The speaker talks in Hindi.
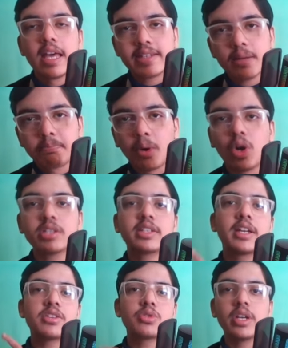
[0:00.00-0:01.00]
ऐसा बहुत
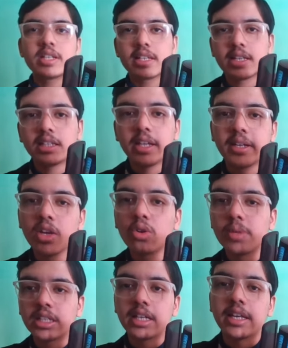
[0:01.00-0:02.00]
सारे स्टूडेंट्स के साथ देखने को
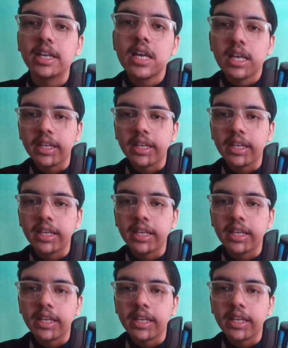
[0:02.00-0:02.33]
मिलता है